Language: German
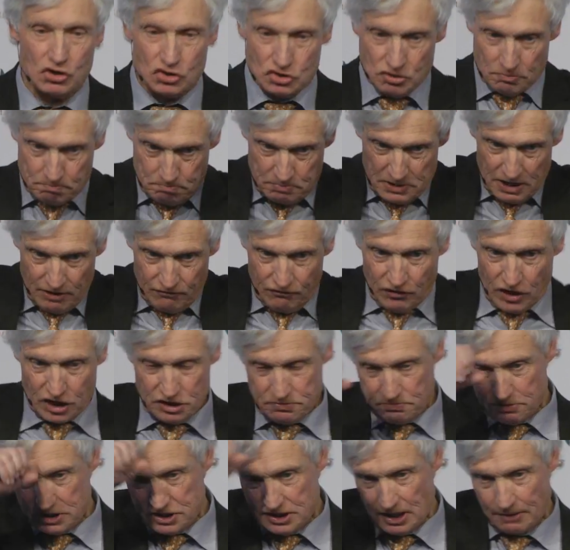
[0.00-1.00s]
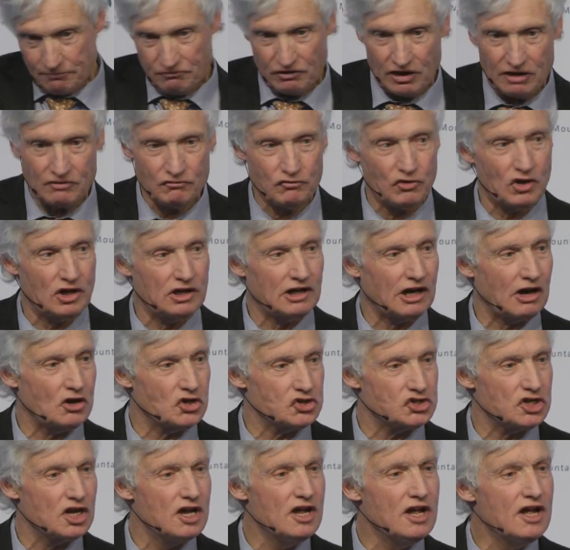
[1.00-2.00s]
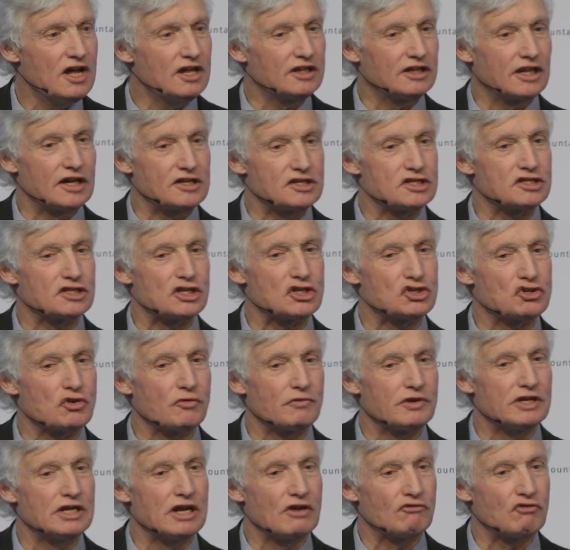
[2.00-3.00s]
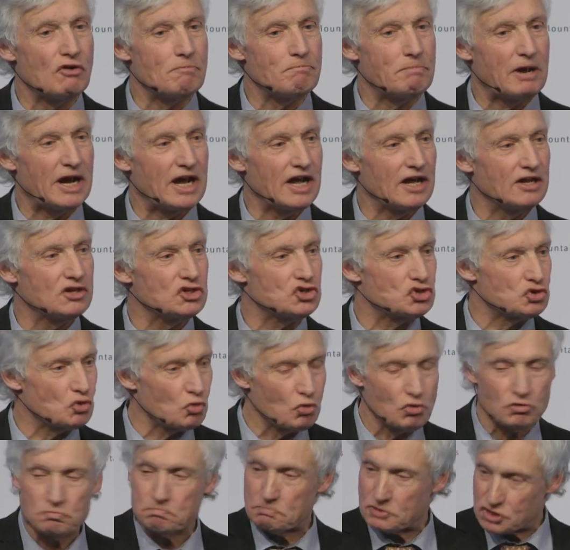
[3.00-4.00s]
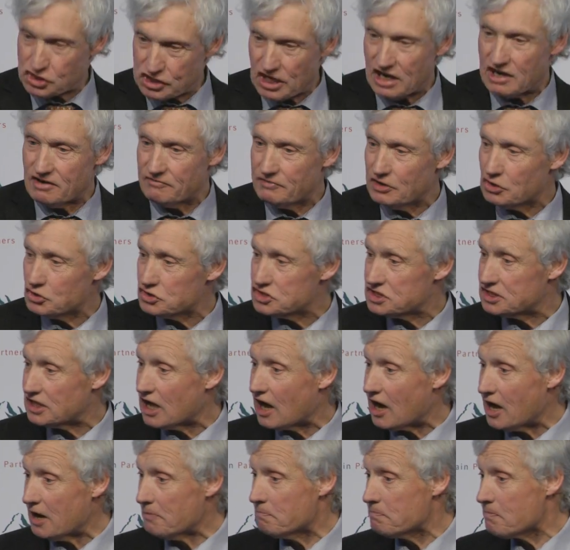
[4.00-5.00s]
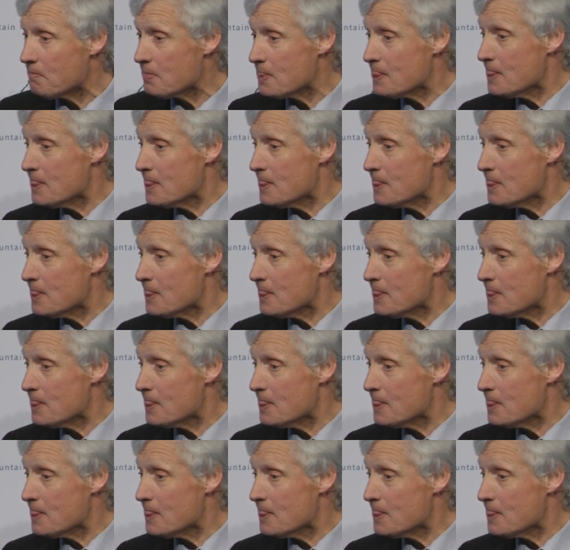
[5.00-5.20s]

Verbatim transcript: Also Bierfass mit Zapfhahn vorn raus, das ist das Souvenir von Bayern, so stellen wir uns dar.